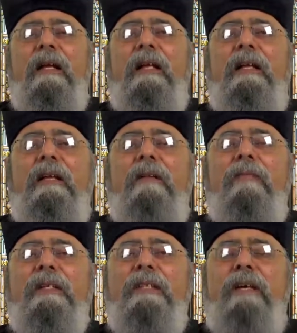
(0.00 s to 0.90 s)

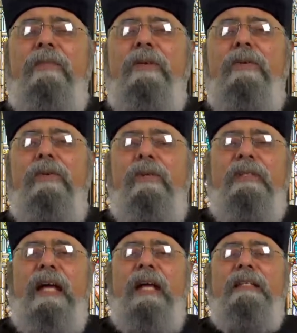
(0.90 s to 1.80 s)
المسيح بيقول
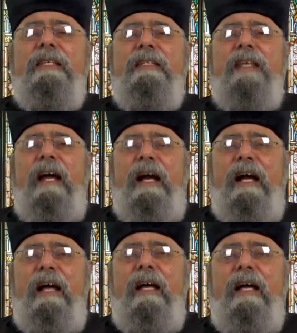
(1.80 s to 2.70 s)
تاتي
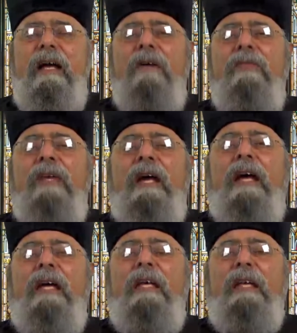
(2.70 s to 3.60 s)
ساعه فيها
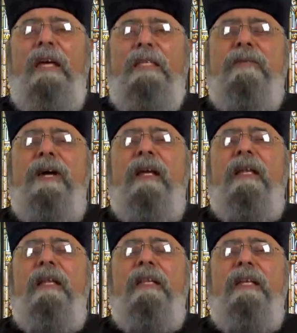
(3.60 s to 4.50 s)
حين يسمع
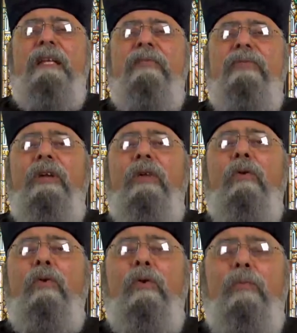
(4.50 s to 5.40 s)
الذين في
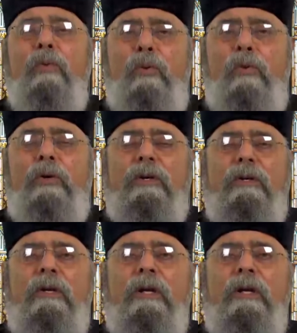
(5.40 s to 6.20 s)
القبور